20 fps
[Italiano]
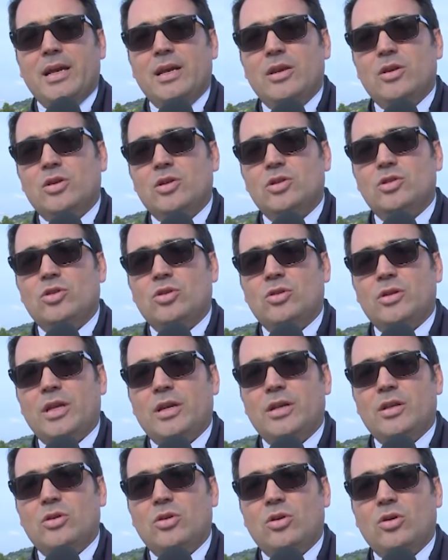il nostro
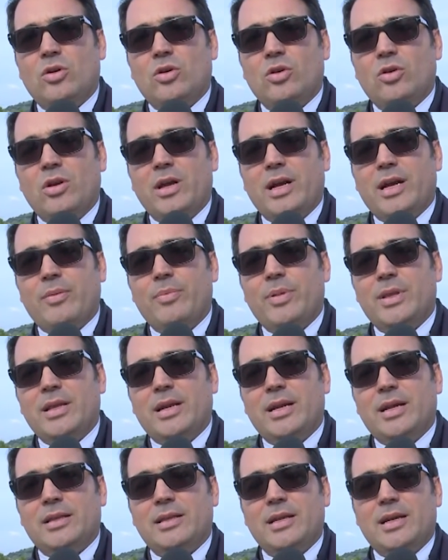territorio, la
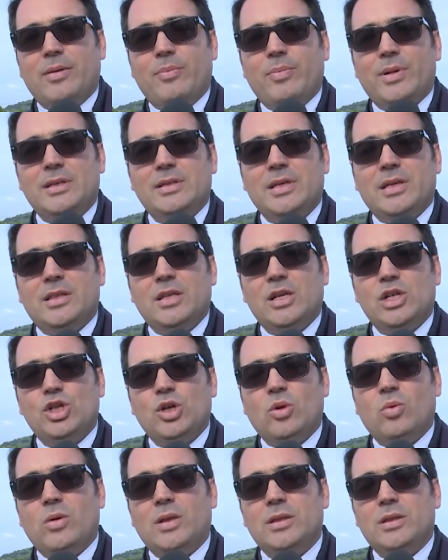Capitanata, rappresenti il
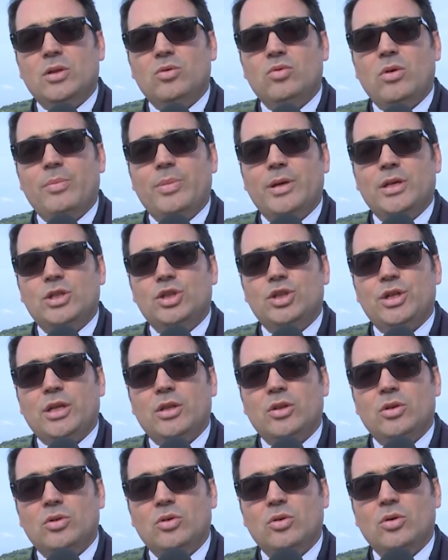
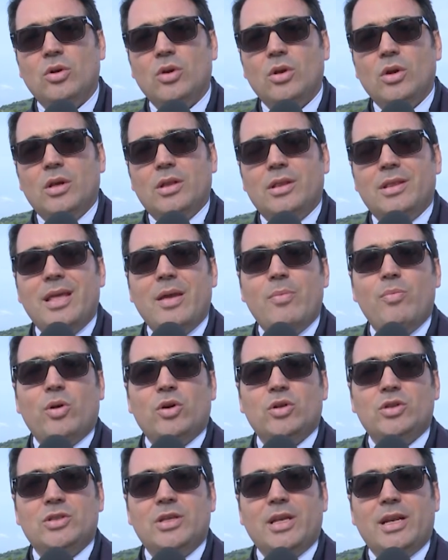52% dei
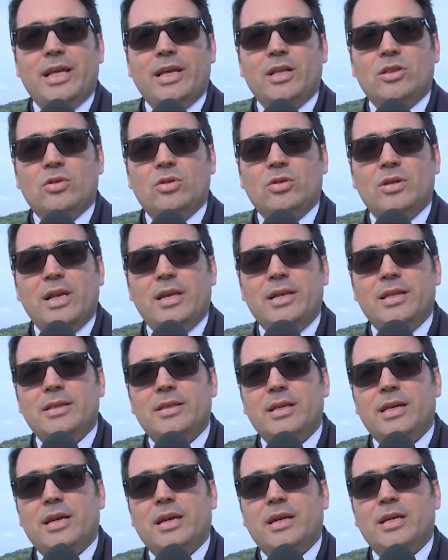posti letto
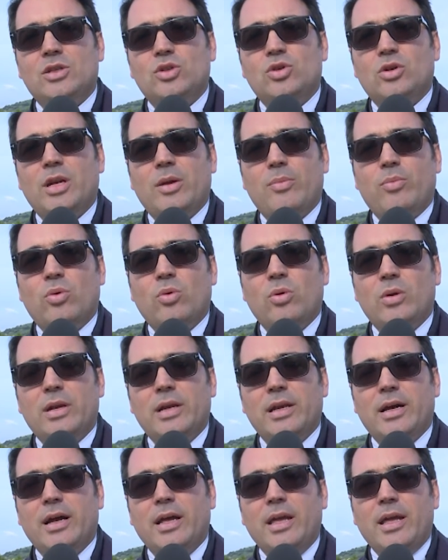dell'intera regione
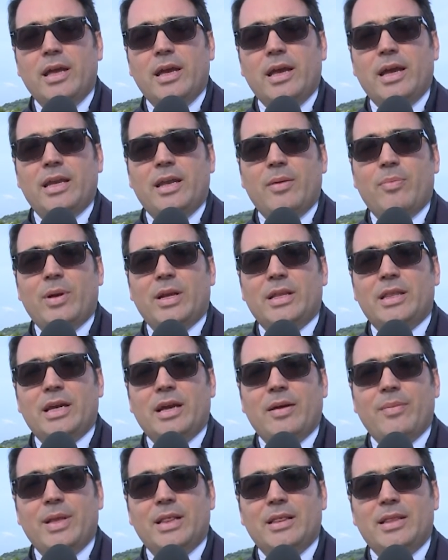Puglia ed è
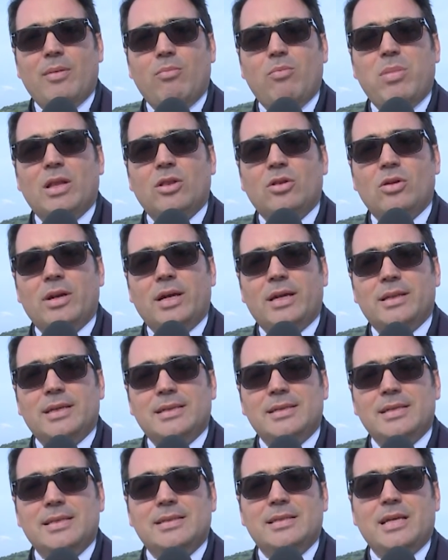praticamente
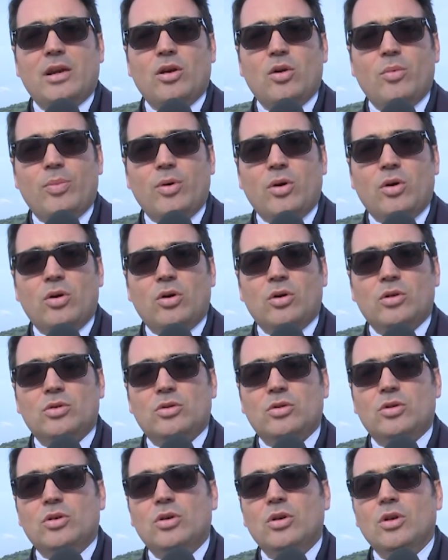abbandonata senza
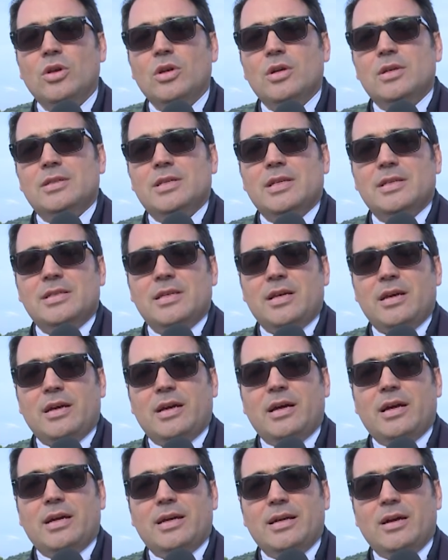aeroporto,
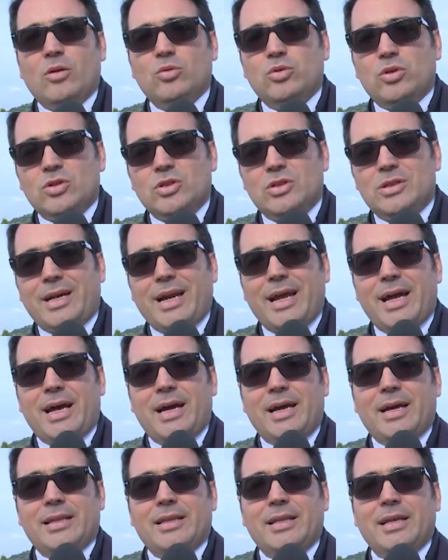senza
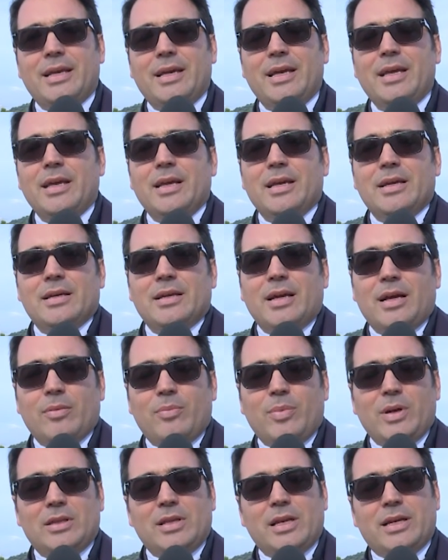autostrade, a
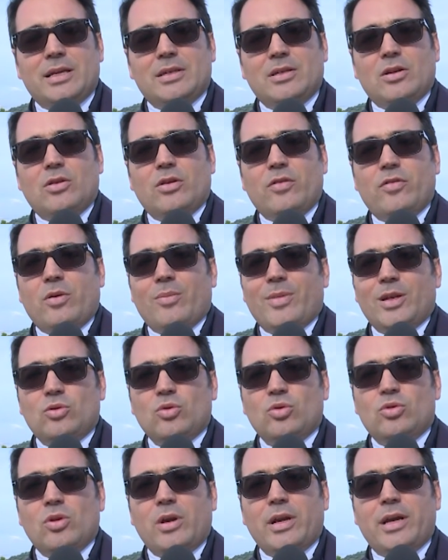parte il casello di Foma,
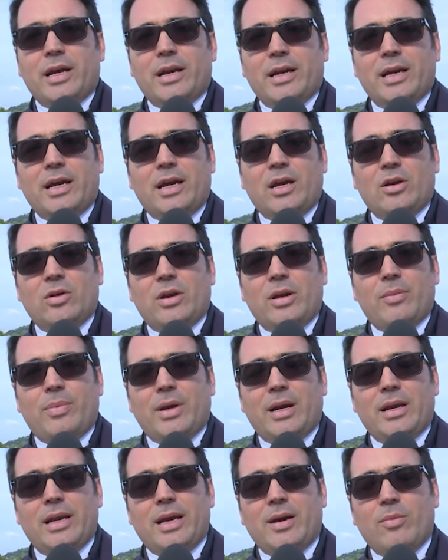tutto il Gargano, che
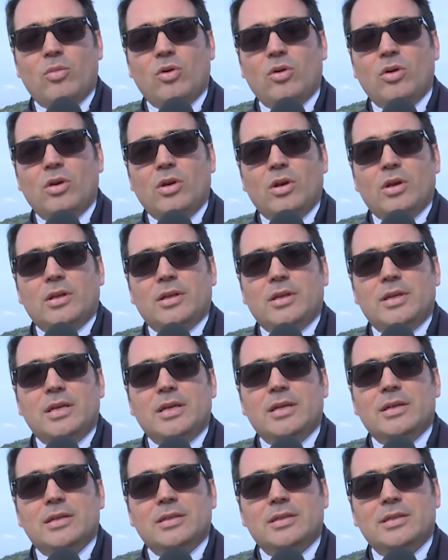parliamo
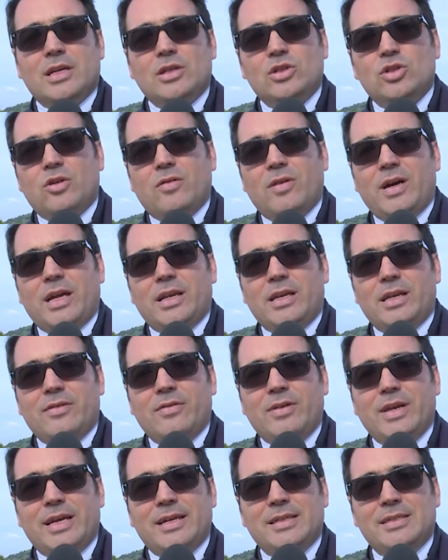di San Giovanni,
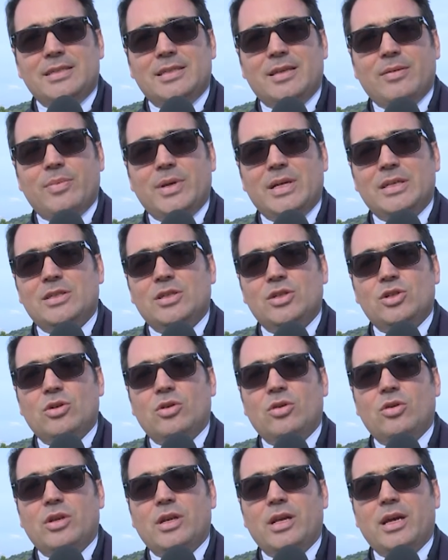Vieste, Peschi,
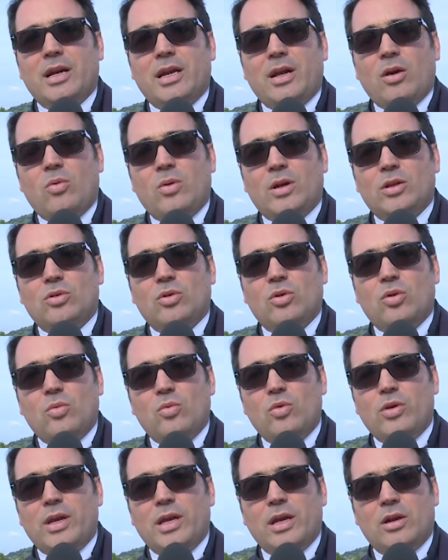Cirori di Gargano, quattro
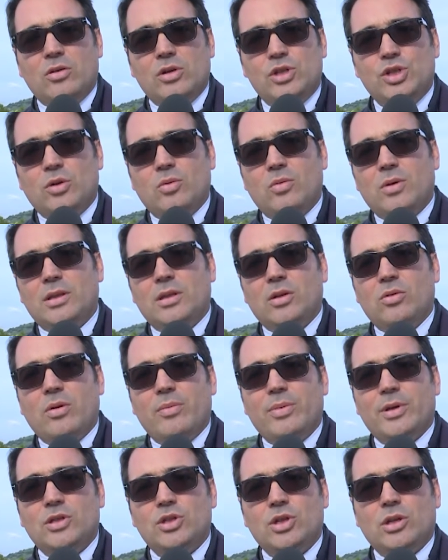comuni che hanno il
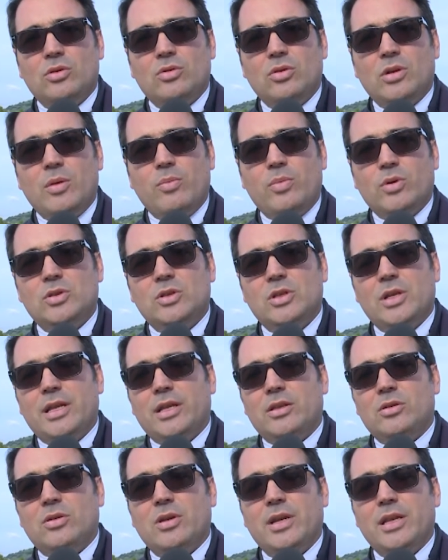52% dei posti
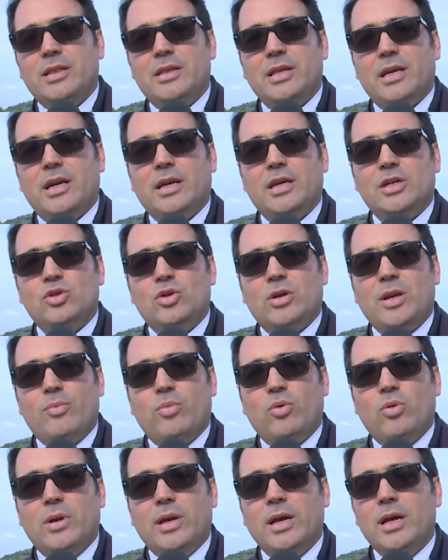letto dell'intera regione
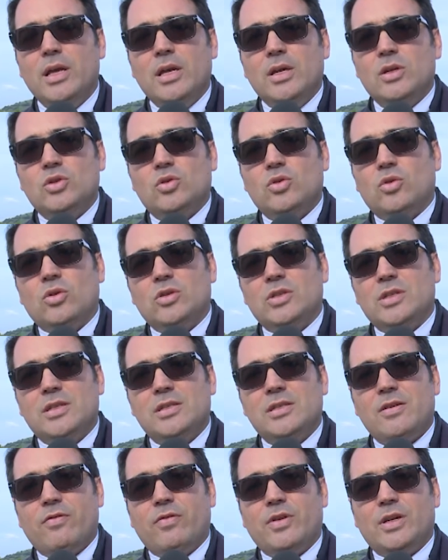Puglia, sono
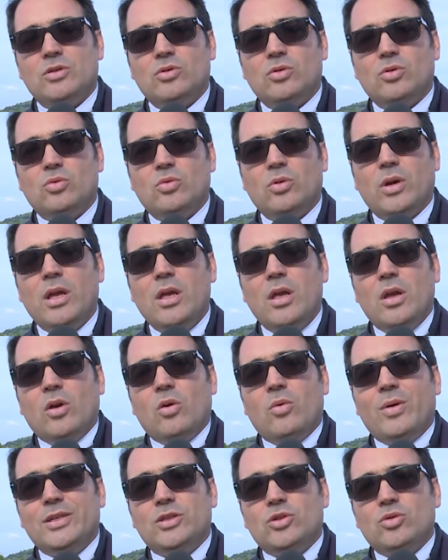senza infrastrutture.
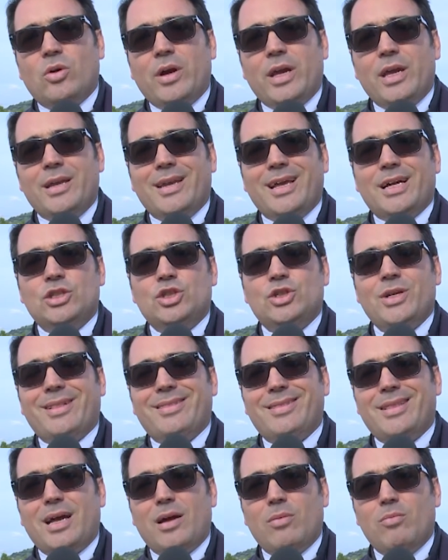Questo è
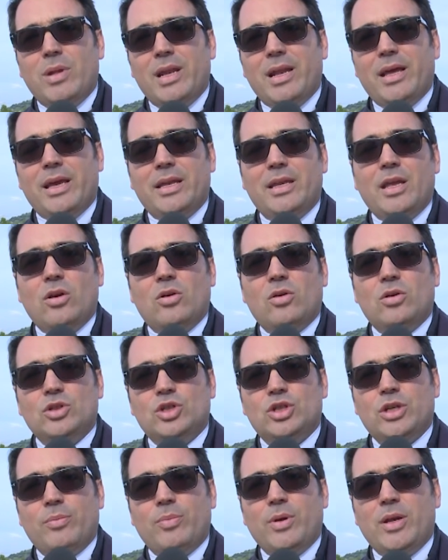inaccettabile ed è
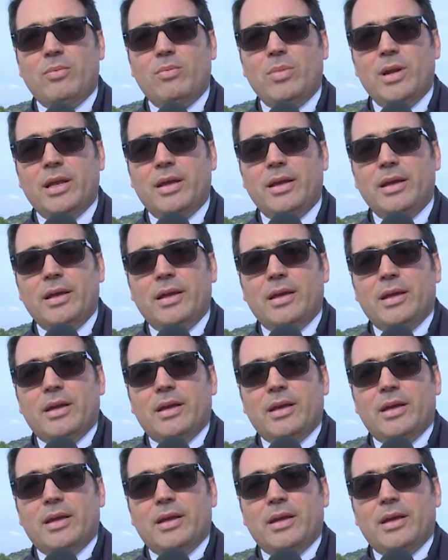inconcepibile